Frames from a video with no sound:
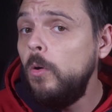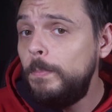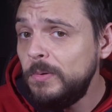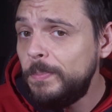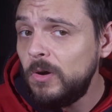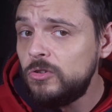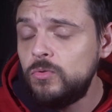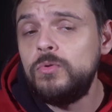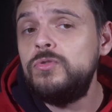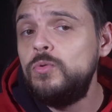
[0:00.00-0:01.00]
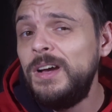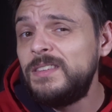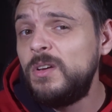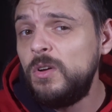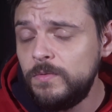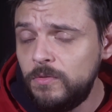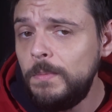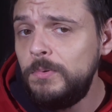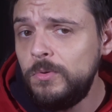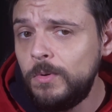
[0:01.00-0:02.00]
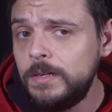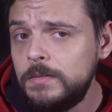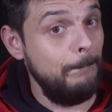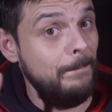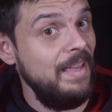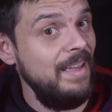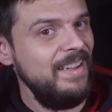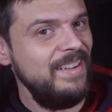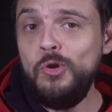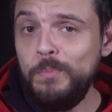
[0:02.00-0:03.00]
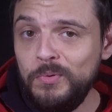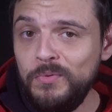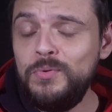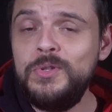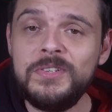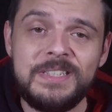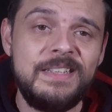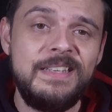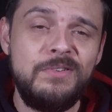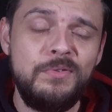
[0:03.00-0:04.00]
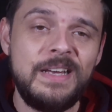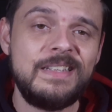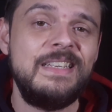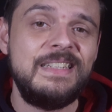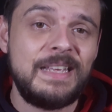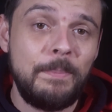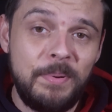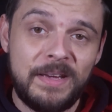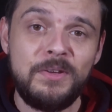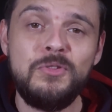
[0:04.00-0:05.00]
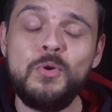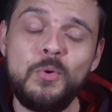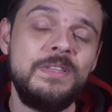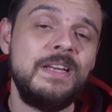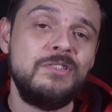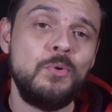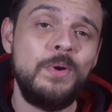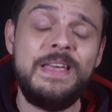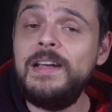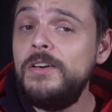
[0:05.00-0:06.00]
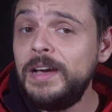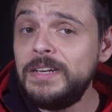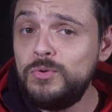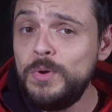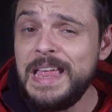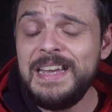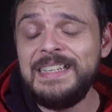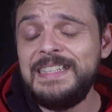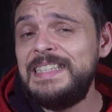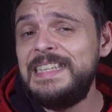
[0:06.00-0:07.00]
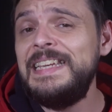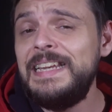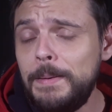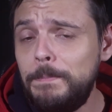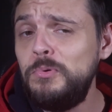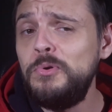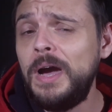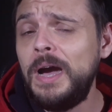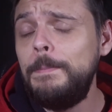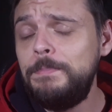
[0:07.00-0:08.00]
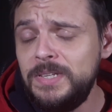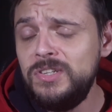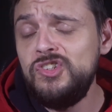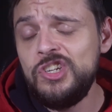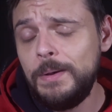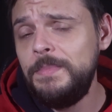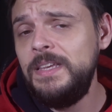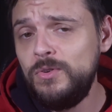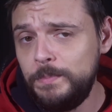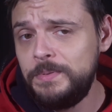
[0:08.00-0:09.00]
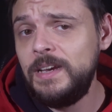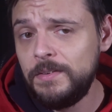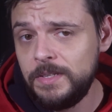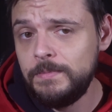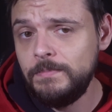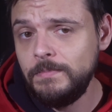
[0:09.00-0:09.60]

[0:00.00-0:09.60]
au plus proche, donc soit 30 fois plus loin. Mais le plus fou dans cette découverte, c'est sa période de rotation, et à l'heure actuelle, c'est la plus rapide jamais observée.